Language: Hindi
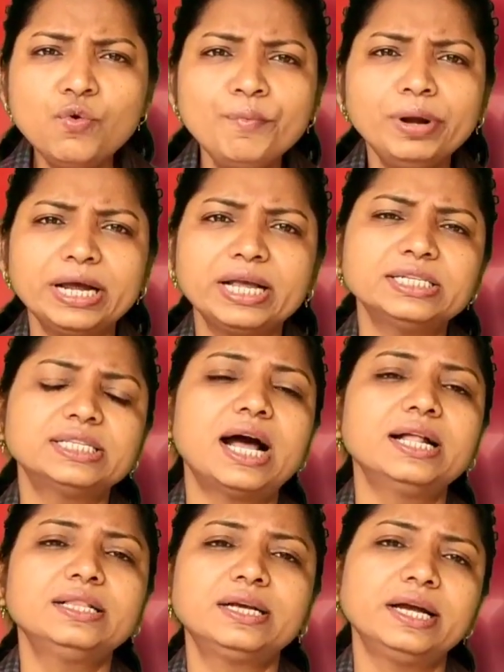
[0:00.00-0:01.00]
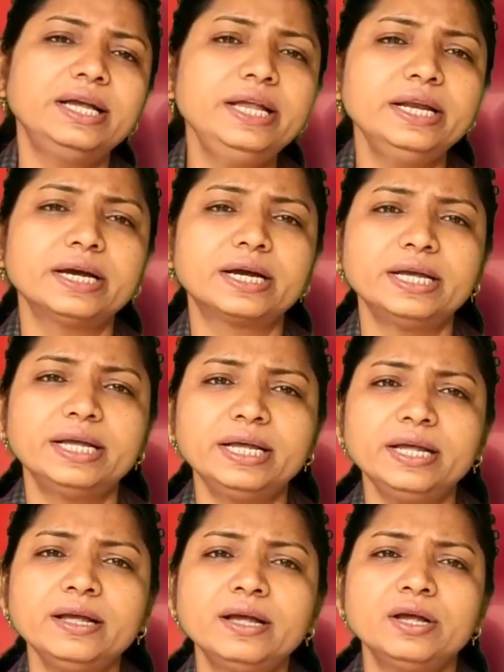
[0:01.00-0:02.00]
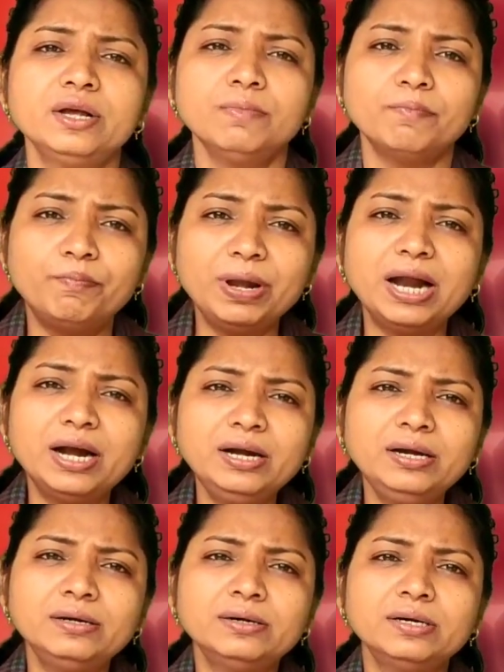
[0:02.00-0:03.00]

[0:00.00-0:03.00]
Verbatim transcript: उम्र के साथ कहीं ना कहीं ब्लड